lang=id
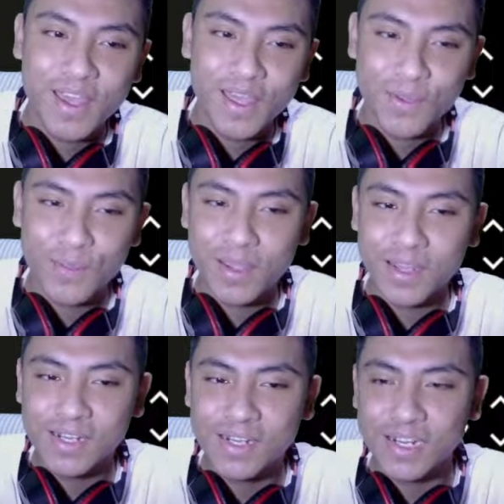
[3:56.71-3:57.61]

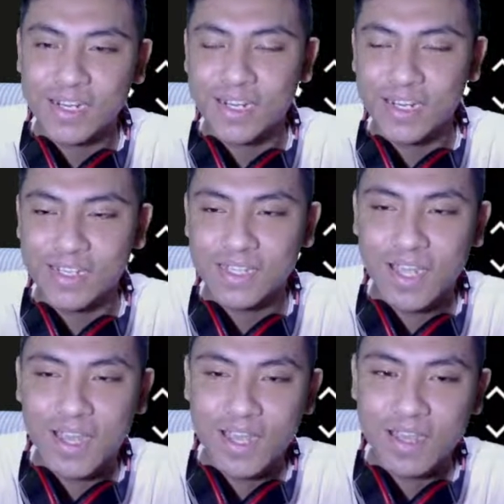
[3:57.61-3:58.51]
emang
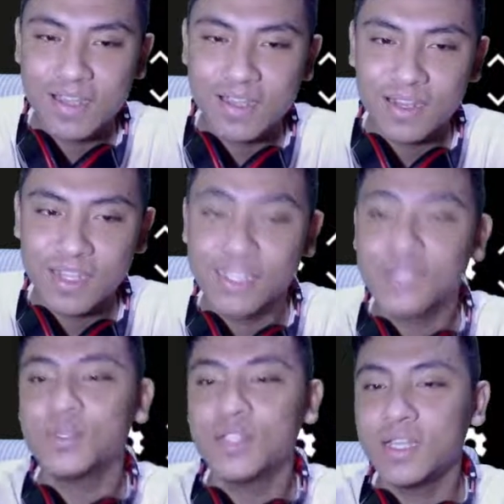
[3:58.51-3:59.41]
ya
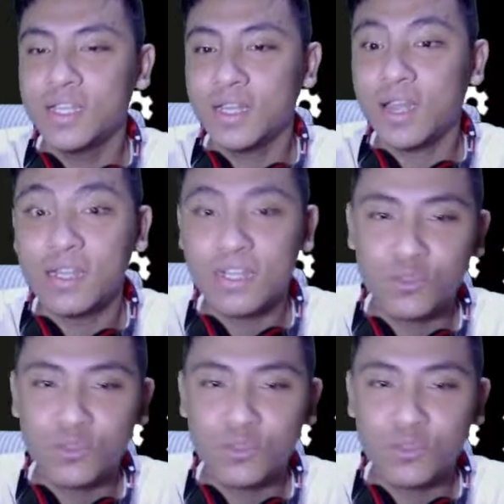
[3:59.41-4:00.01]
resiko jadi runner